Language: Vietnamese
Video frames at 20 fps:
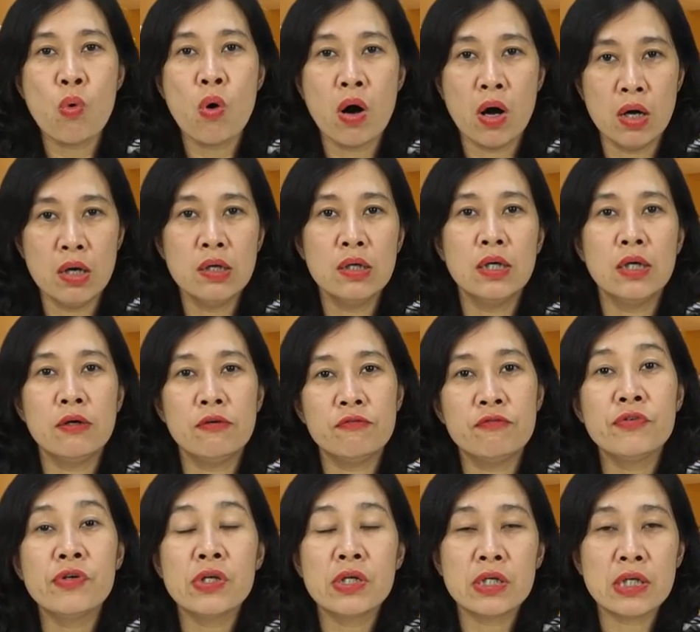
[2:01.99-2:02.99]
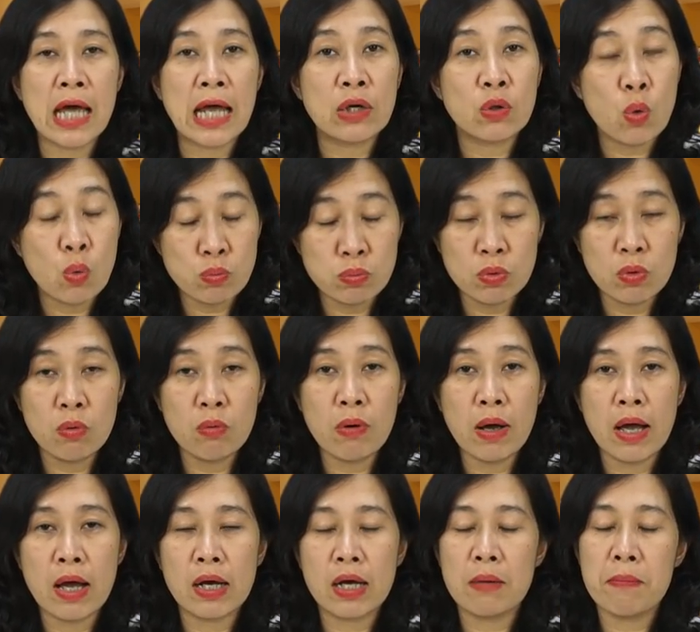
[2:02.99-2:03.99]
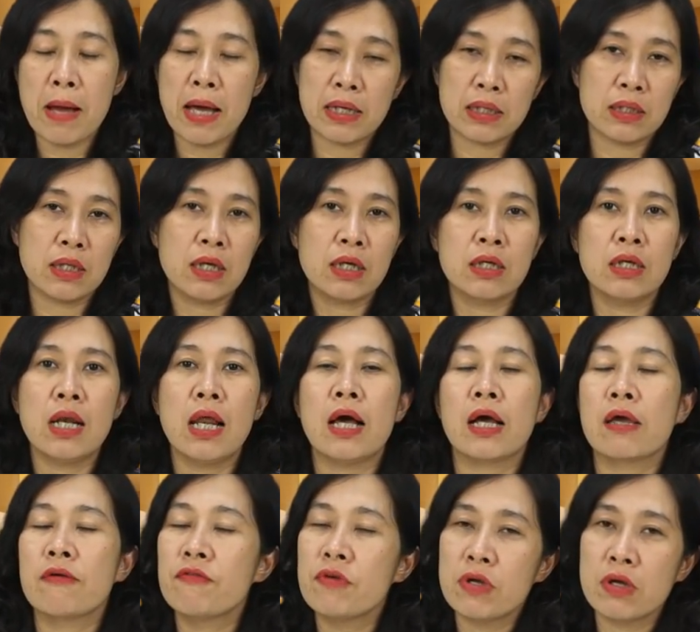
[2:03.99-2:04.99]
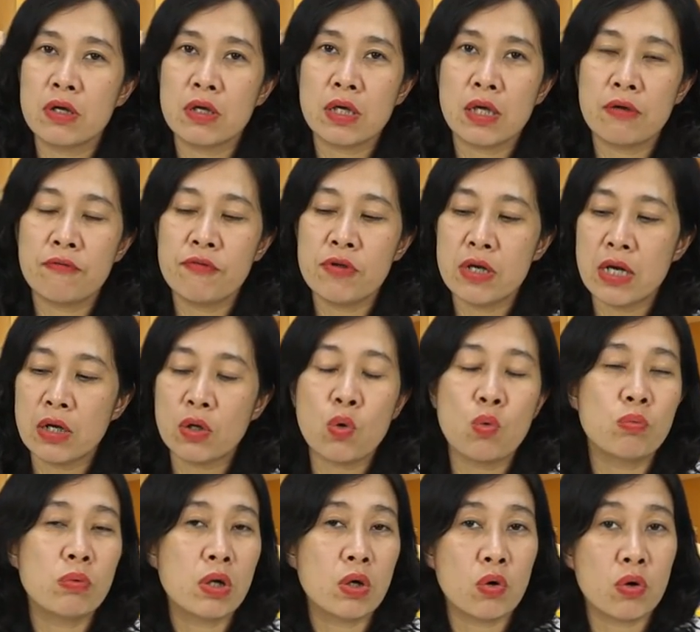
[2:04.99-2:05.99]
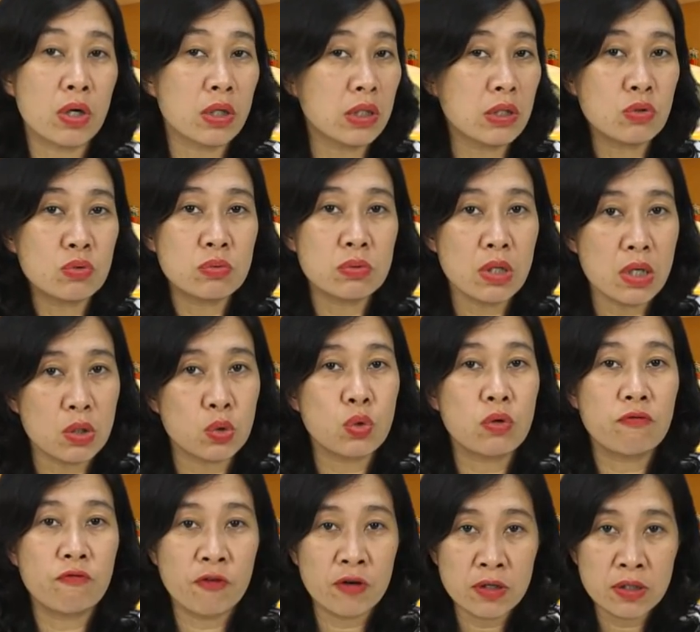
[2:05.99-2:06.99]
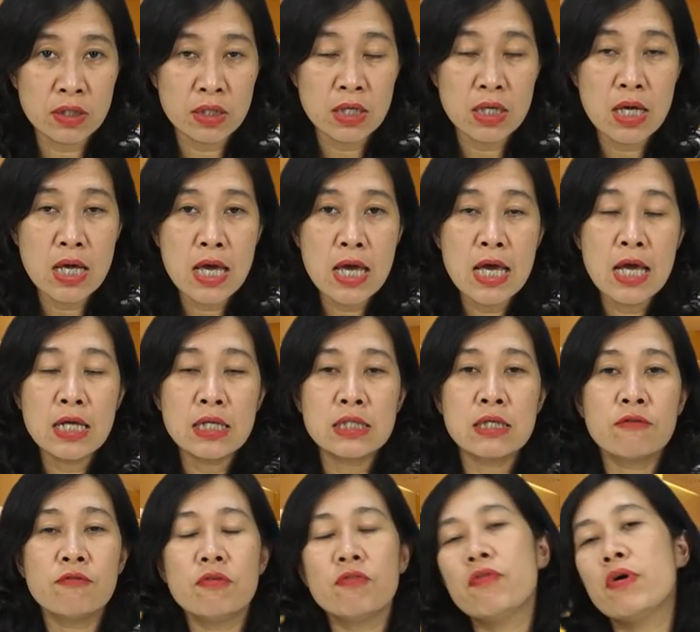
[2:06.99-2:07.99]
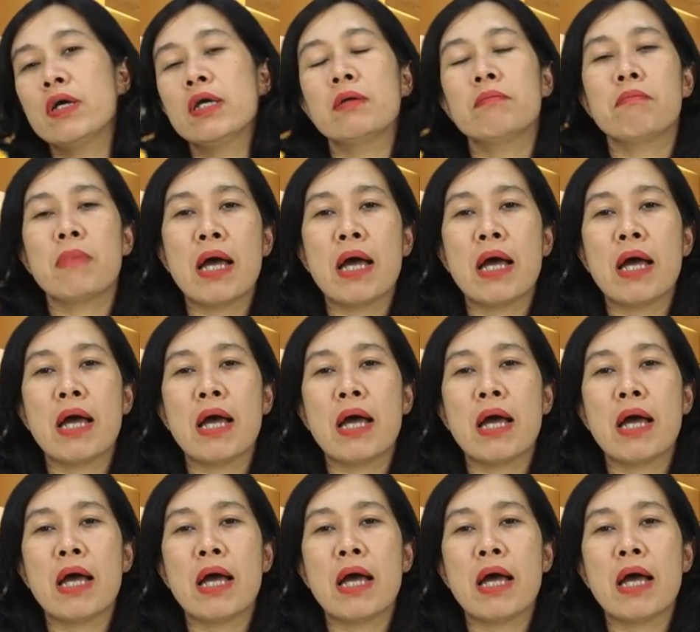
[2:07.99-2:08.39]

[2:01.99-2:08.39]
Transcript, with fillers: của viên an cung đúng không ạ các bạn thấy là cái viên cái viên an cung này có cái tác dụng rất là tuyệt vời chính vì vậy